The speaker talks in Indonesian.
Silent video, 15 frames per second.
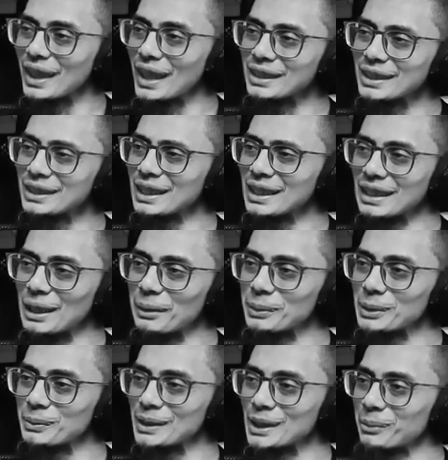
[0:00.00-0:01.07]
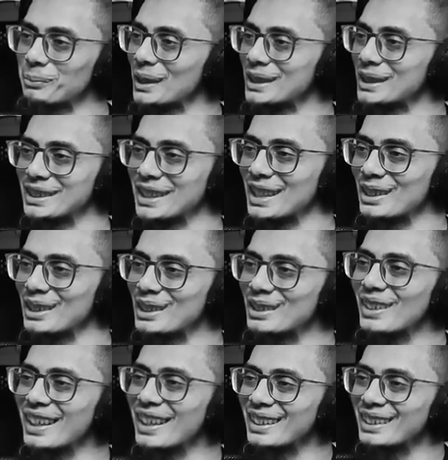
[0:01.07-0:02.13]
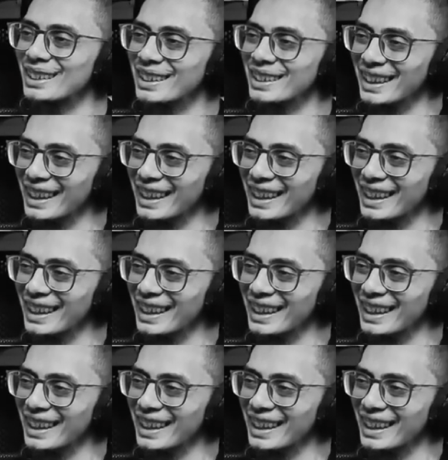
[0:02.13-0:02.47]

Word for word: katanya habis mecat presiden atau gimana?